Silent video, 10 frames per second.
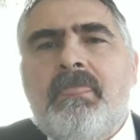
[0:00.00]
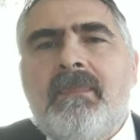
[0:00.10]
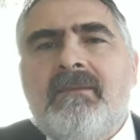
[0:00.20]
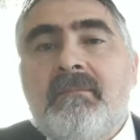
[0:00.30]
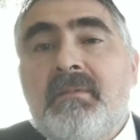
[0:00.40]

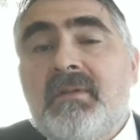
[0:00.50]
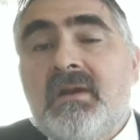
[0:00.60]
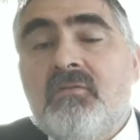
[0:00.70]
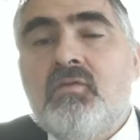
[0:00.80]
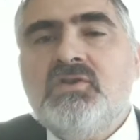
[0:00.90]
y también
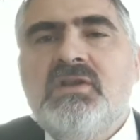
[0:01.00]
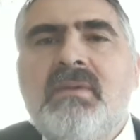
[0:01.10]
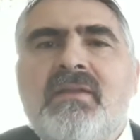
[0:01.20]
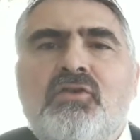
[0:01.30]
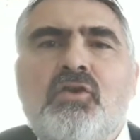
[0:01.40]
para el
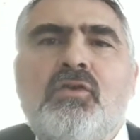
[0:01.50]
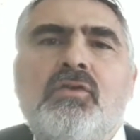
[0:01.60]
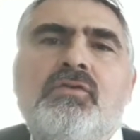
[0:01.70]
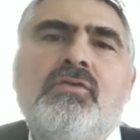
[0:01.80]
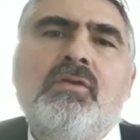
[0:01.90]
Fueshlema de
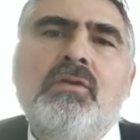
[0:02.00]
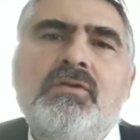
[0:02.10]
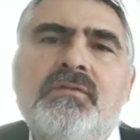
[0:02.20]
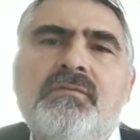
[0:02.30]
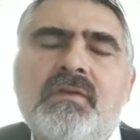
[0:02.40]
todos, todos
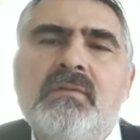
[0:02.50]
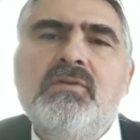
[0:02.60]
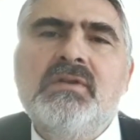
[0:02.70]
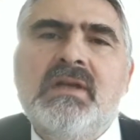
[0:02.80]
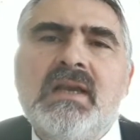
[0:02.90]
los
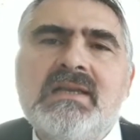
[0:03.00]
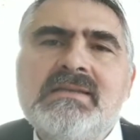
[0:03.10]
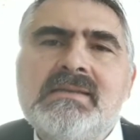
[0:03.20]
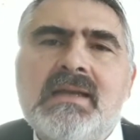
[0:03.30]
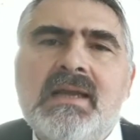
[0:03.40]
enfermos de Clal
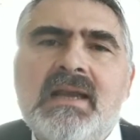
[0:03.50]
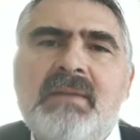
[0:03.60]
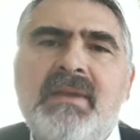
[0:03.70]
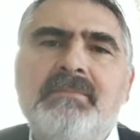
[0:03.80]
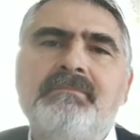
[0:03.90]
Israel.
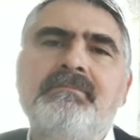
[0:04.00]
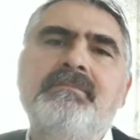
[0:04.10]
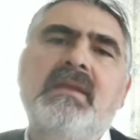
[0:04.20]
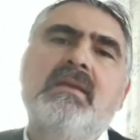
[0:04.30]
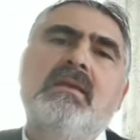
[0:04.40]
Amén.
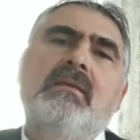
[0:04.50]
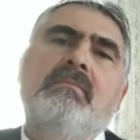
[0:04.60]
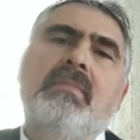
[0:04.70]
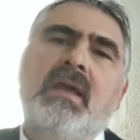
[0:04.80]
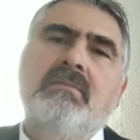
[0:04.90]

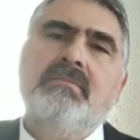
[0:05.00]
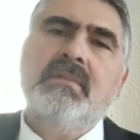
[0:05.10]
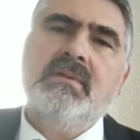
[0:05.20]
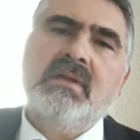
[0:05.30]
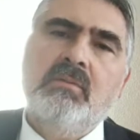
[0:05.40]
Bien,
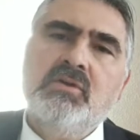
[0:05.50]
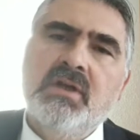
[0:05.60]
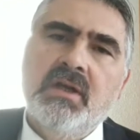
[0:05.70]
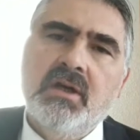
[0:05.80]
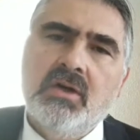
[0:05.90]
estamos
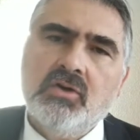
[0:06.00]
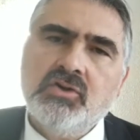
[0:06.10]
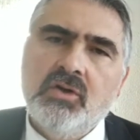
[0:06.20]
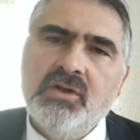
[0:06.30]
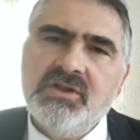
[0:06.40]
en Rosh
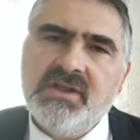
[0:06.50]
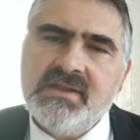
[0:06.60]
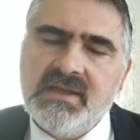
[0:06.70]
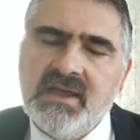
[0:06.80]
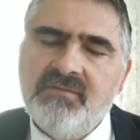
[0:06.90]
Hodesh
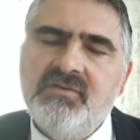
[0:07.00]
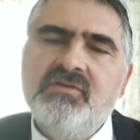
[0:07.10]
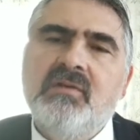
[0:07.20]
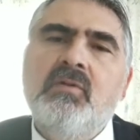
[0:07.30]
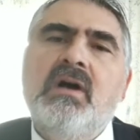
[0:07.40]
Kislev,
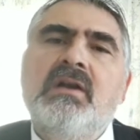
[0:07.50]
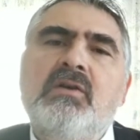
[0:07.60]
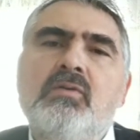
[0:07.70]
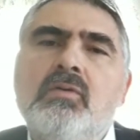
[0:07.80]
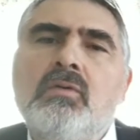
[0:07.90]
Shabu
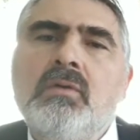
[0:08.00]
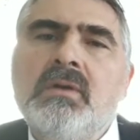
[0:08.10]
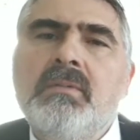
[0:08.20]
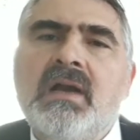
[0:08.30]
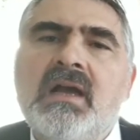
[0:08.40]
Alenu
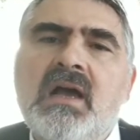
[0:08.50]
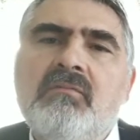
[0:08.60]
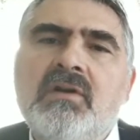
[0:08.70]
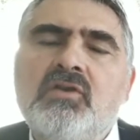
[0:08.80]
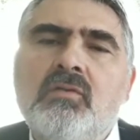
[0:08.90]
Libraja,
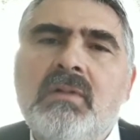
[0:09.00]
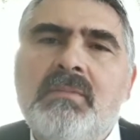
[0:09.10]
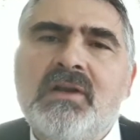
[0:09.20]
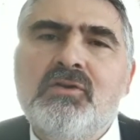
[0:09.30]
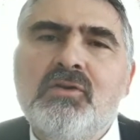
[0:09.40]
Beletová
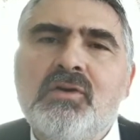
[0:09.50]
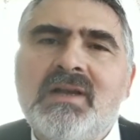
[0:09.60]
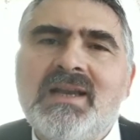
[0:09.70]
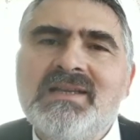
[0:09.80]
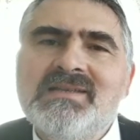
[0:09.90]
para todo
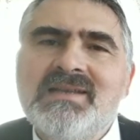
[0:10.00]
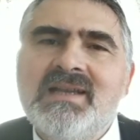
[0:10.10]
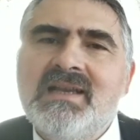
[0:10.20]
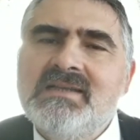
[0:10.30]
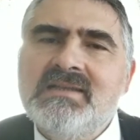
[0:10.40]
Clal
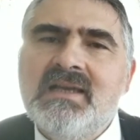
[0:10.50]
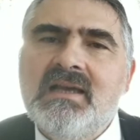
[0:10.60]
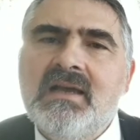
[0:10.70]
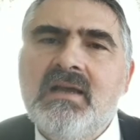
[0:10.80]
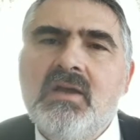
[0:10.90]
Israel, que
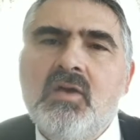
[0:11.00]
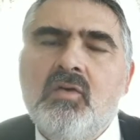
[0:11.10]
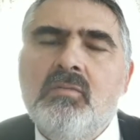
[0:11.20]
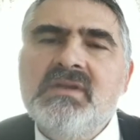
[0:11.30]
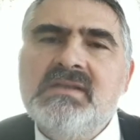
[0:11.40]
sea
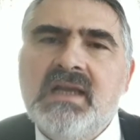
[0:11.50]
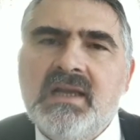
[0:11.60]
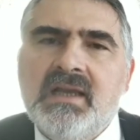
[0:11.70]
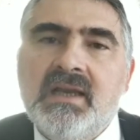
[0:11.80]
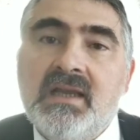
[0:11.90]
un mes de
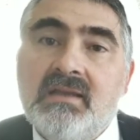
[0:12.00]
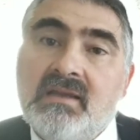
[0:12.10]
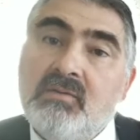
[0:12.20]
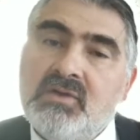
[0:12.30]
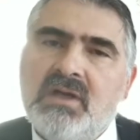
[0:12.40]
alegría.
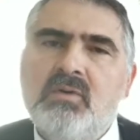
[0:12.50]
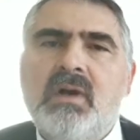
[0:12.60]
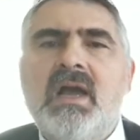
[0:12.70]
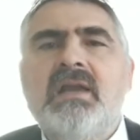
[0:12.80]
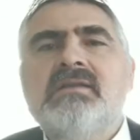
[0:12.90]
Tenemos
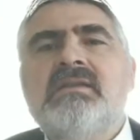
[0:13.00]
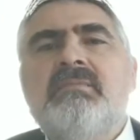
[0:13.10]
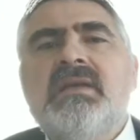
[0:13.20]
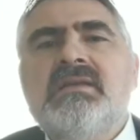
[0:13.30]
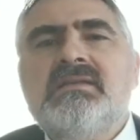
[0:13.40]
Hanukkah en este
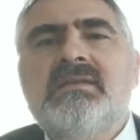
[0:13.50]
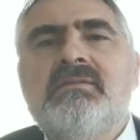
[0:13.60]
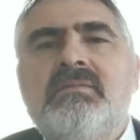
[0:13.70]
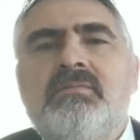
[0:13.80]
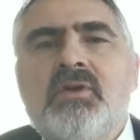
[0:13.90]
mes
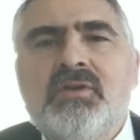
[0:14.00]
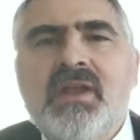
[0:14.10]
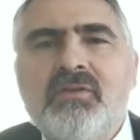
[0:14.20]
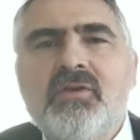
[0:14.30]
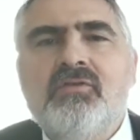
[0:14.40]
y por lo
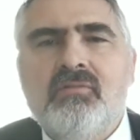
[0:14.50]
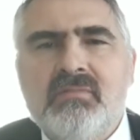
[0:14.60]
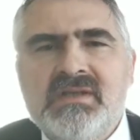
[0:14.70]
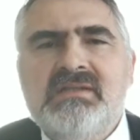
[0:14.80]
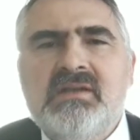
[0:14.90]
tanto es un
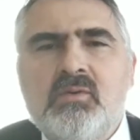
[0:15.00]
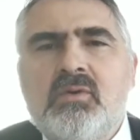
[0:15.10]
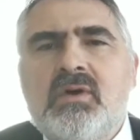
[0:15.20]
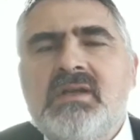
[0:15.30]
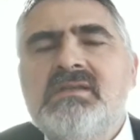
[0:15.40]
mes
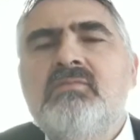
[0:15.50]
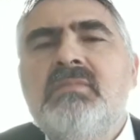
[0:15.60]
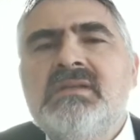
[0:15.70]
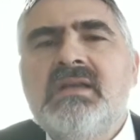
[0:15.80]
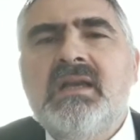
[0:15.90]
seguro que es un
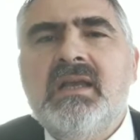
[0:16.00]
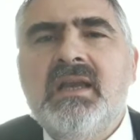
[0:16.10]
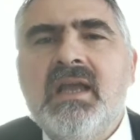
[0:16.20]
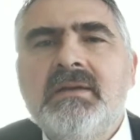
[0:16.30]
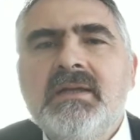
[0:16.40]
mes de
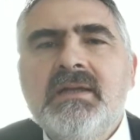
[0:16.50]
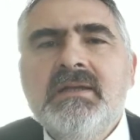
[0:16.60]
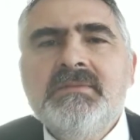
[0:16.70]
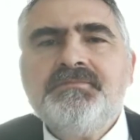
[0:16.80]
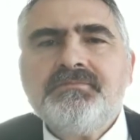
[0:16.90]
alegría
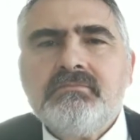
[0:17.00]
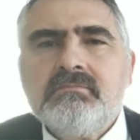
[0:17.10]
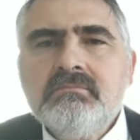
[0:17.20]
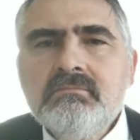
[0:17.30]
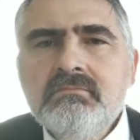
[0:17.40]

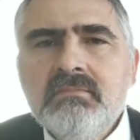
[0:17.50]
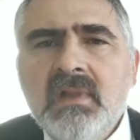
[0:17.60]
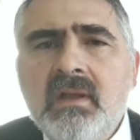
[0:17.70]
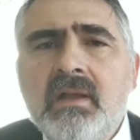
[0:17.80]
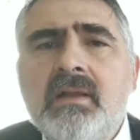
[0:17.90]
la